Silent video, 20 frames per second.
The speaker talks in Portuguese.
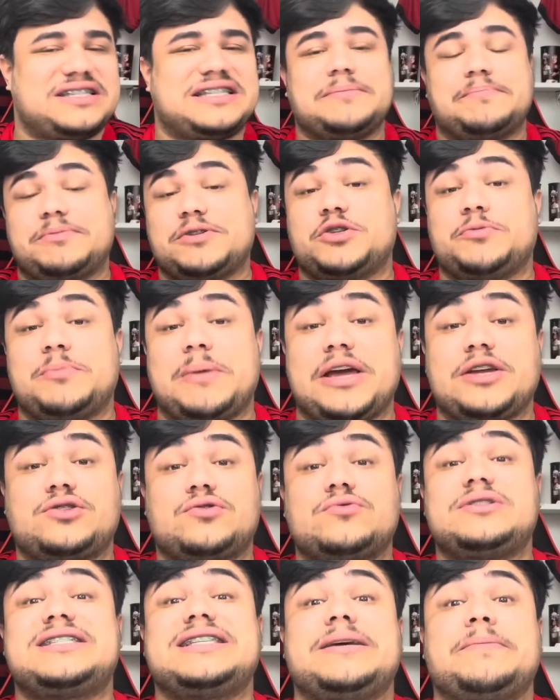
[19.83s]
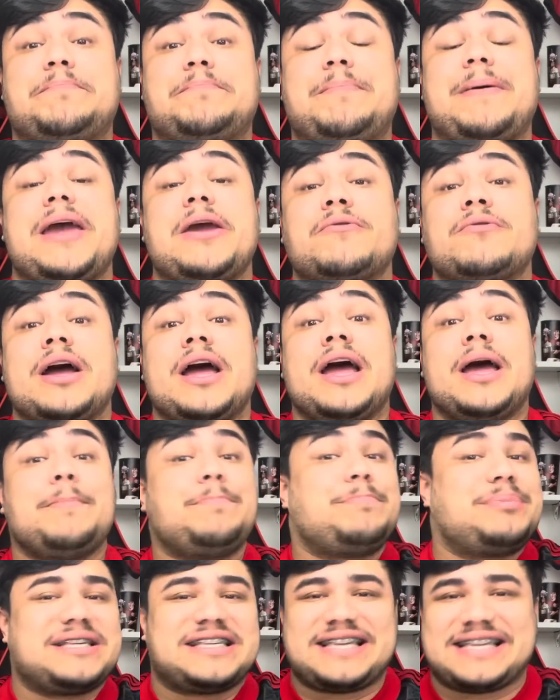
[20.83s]
Simplesmente um desempenho
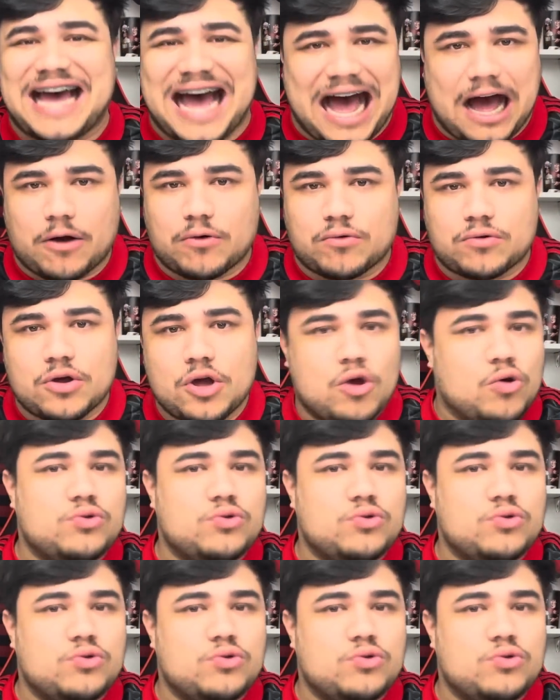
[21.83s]
bizarro,